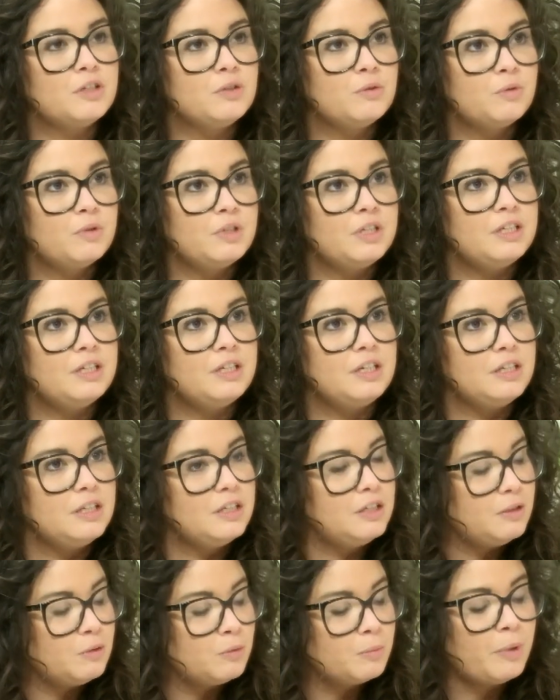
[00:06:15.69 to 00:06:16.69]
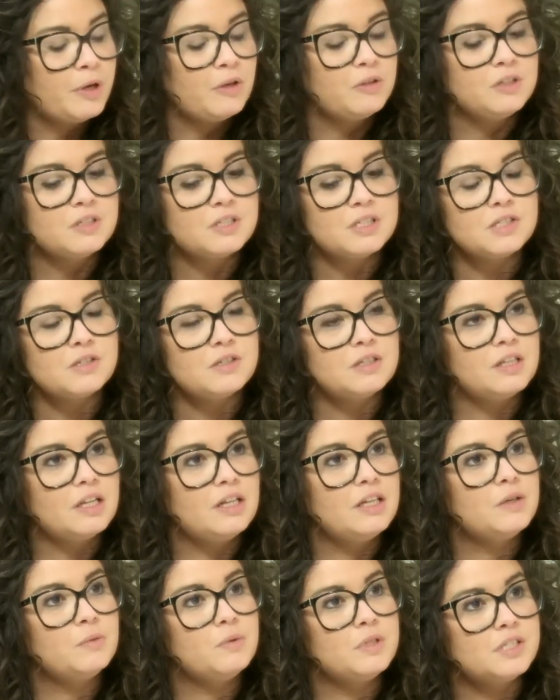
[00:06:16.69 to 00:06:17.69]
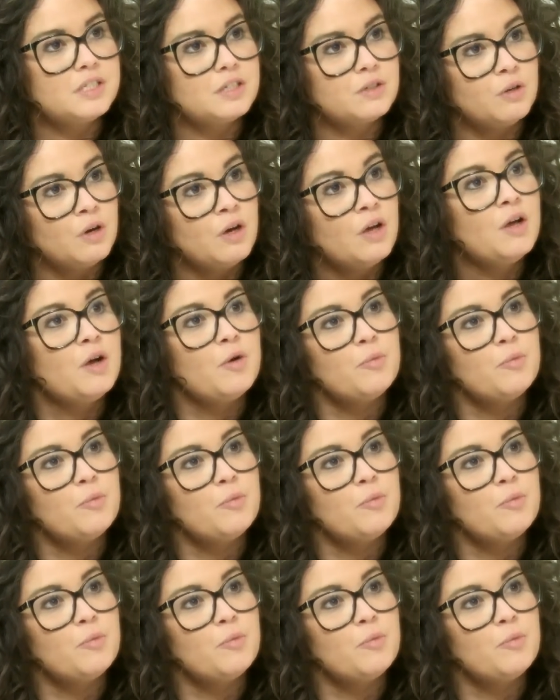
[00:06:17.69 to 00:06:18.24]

noi in un paio di sezioni del linguistico